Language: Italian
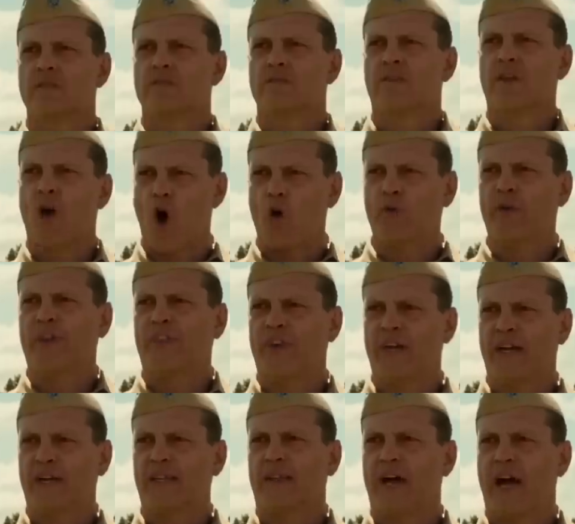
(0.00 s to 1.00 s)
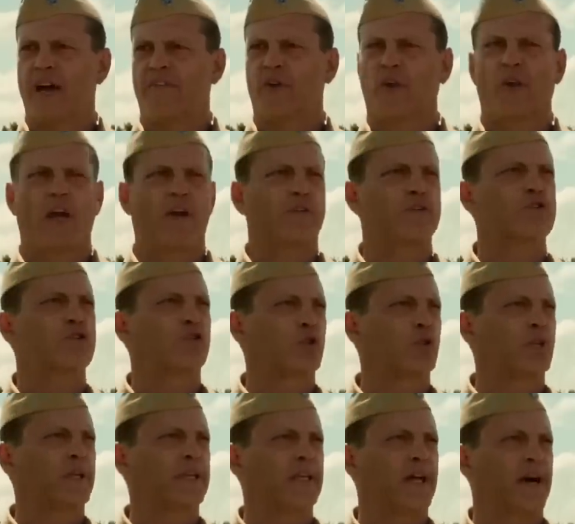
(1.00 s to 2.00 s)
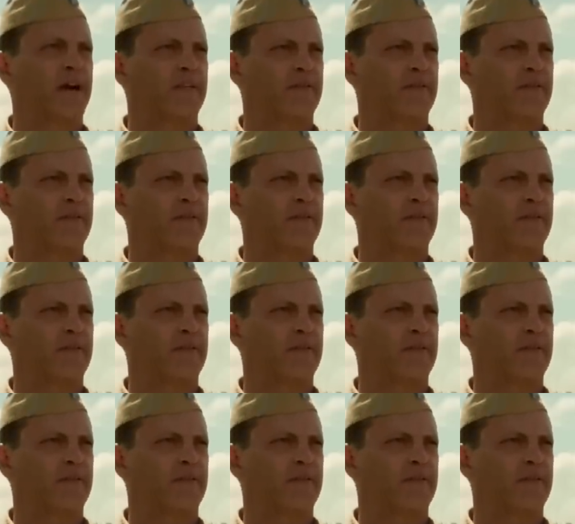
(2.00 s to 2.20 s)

the only thing in life you'll ever truly love.